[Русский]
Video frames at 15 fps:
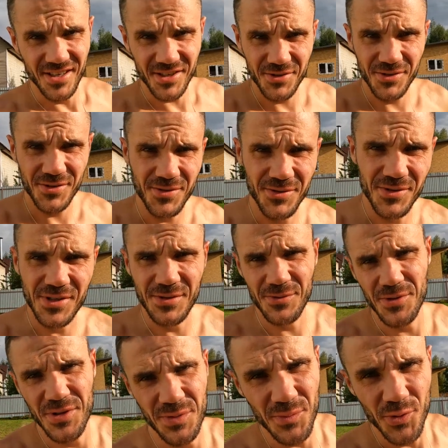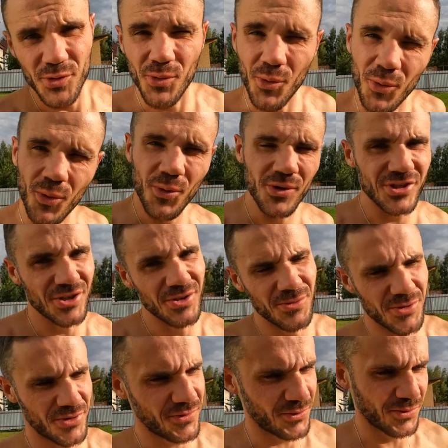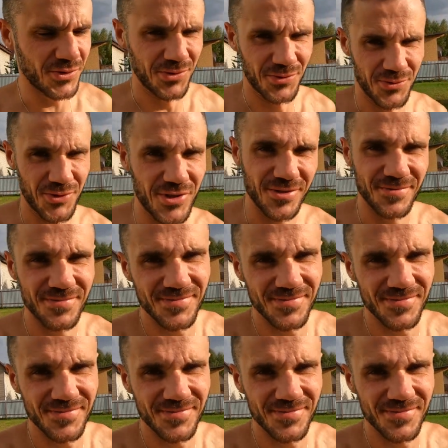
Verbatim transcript: Я чувствую, сегодня будет очень и очень вкусный ужин.